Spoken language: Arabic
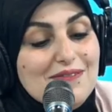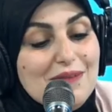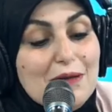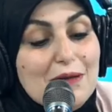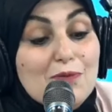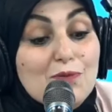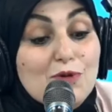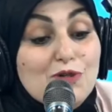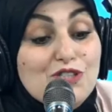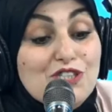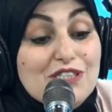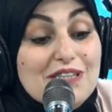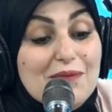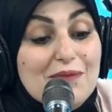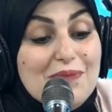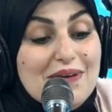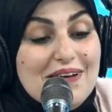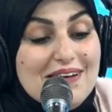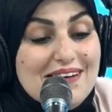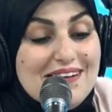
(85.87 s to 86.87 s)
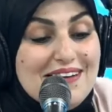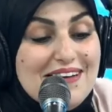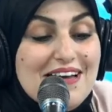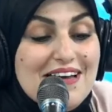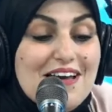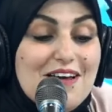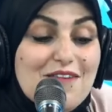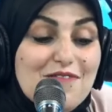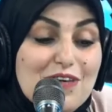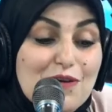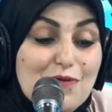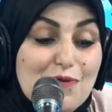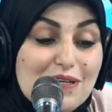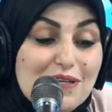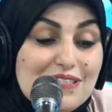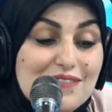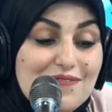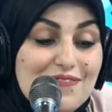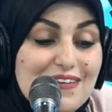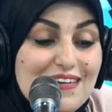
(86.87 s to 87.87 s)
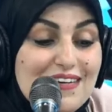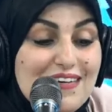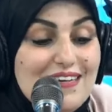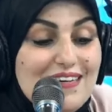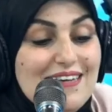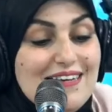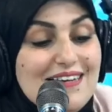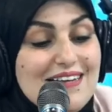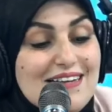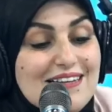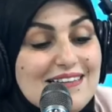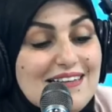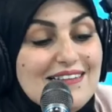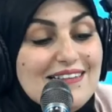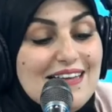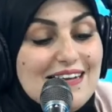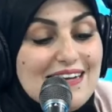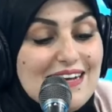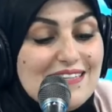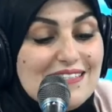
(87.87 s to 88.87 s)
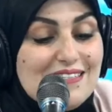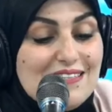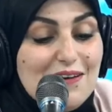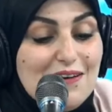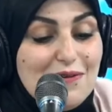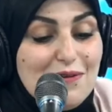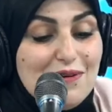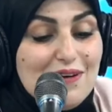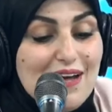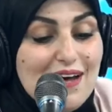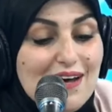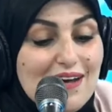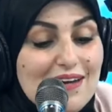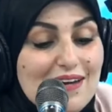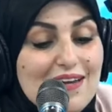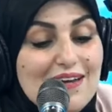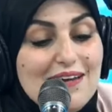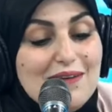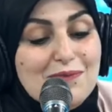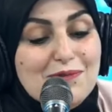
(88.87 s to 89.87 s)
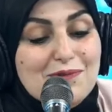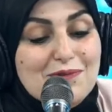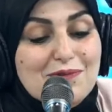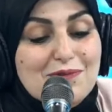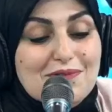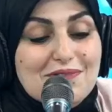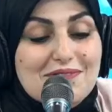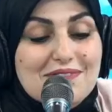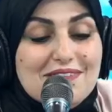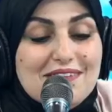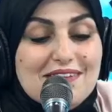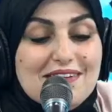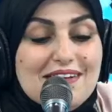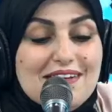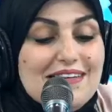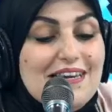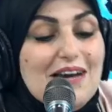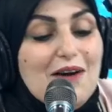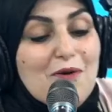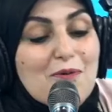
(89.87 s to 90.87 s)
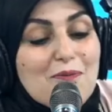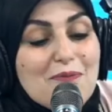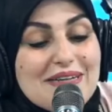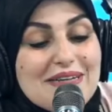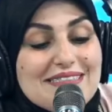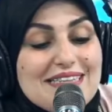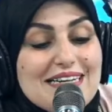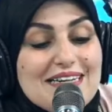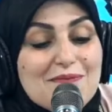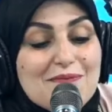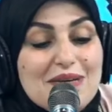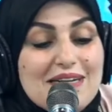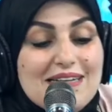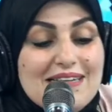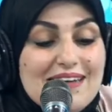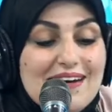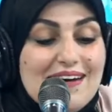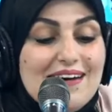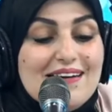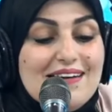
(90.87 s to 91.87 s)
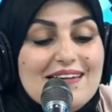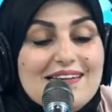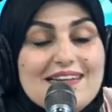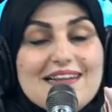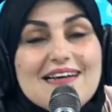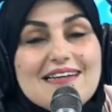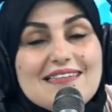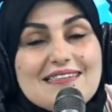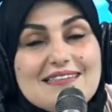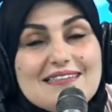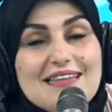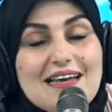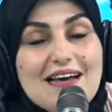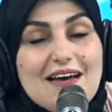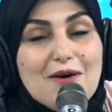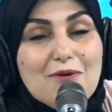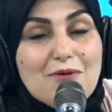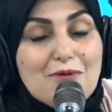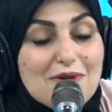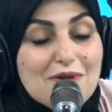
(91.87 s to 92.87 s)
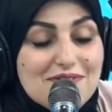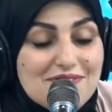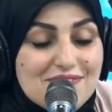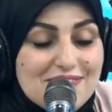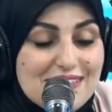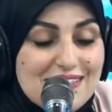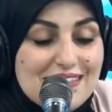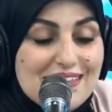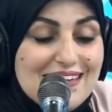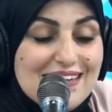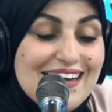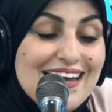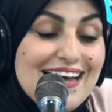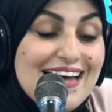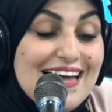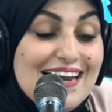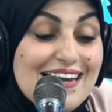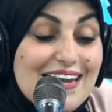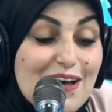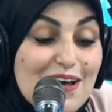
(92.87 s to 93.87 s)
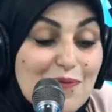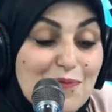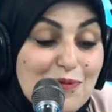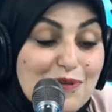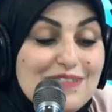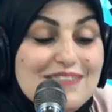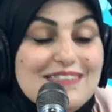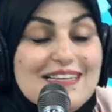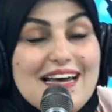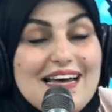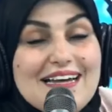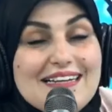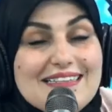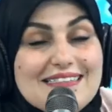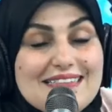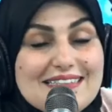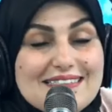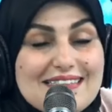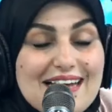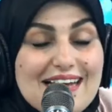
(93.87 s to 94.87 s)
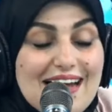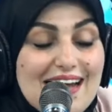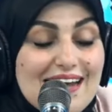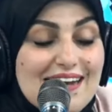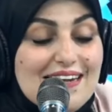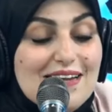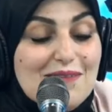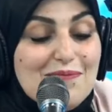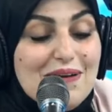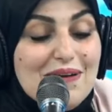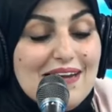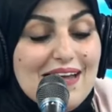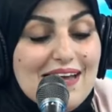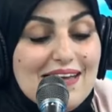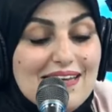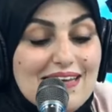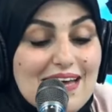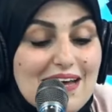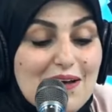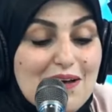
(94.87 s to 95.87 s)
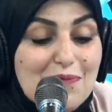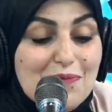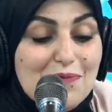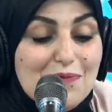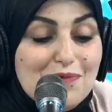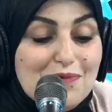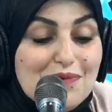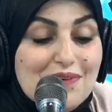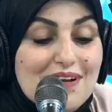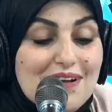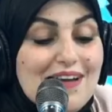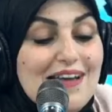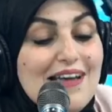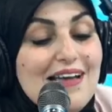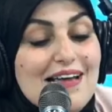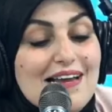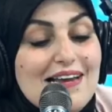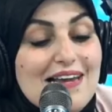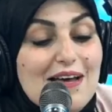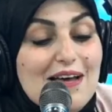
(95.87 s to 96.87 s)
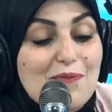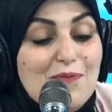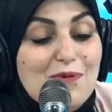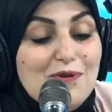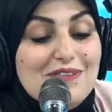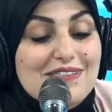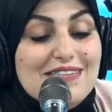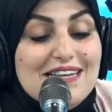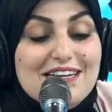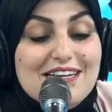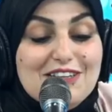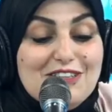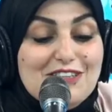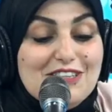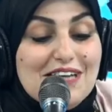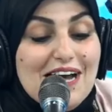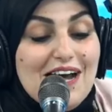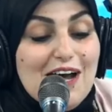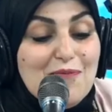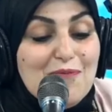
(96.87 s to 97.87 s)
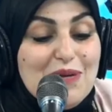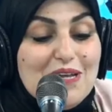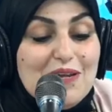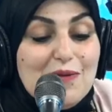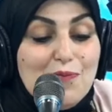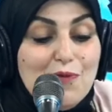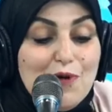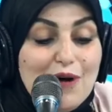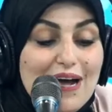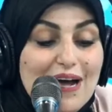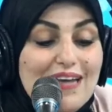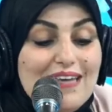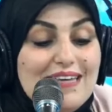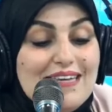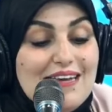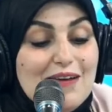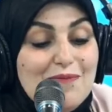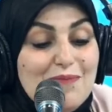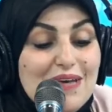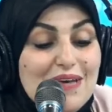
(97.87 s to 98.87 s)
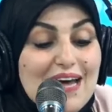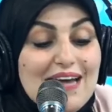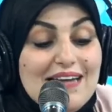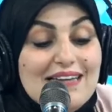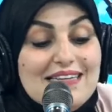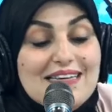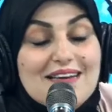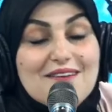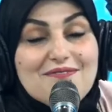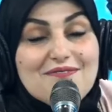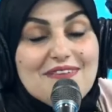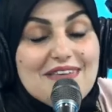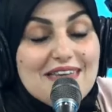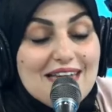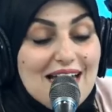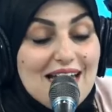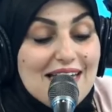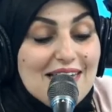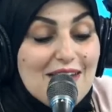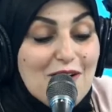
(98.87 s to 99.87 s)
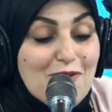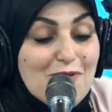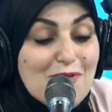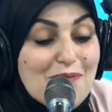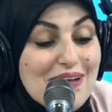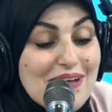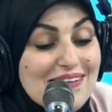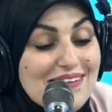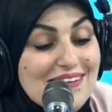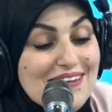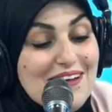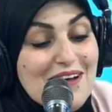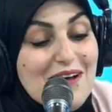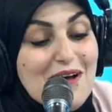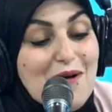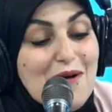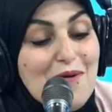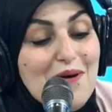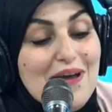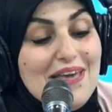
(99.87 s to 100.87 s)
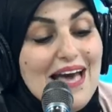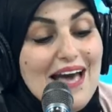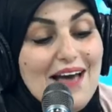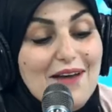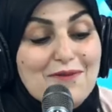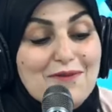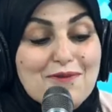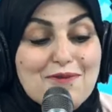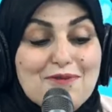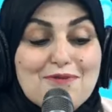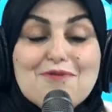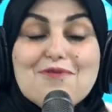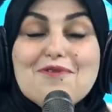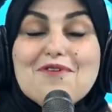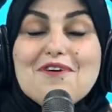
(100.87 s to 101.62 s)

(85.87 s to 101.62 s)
المجتبى في وصفه تتكسر الاقلام يا امه المليار لا تتخوفي لا بد ان تتقلب الايام لا بد للشعب المغيب ان يفيق يوما ويحدث